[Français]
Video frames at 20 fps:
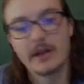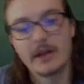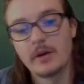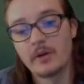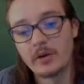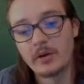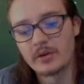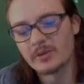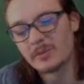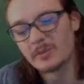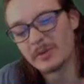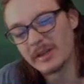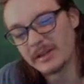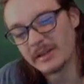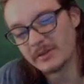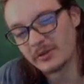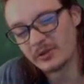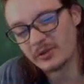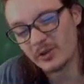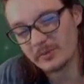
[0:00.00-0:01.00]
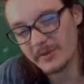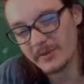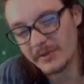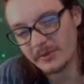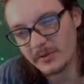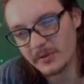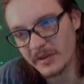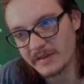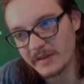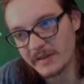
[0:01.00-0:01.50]
Et encore, peut-être que je suis
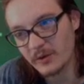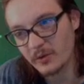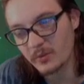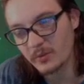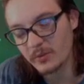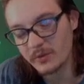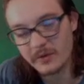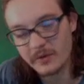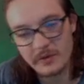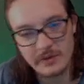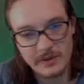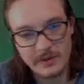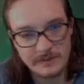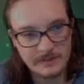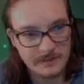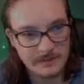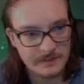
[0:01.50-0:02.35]
ambitieux avec 50%. Hein.